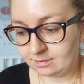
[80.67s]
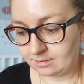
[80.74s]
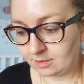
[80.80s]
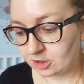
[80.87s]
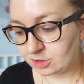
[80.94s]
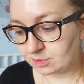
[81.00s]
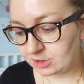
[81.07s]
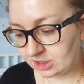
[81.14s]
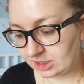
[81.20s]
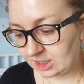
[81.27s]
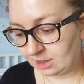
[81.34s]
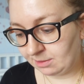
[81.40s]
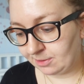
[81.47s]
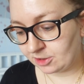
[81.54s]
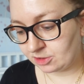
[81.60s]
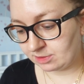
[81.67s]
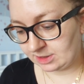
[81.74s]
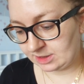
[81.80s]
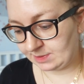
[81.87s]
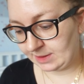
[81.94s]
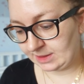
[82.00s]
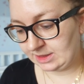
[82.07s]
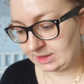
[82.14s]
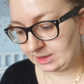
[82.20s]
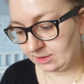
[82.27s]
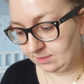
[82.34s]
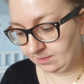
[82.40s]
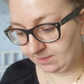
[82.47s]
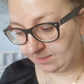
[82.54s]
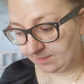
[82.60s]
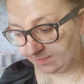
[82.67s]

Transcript: Może byś jednak poszła spać, co?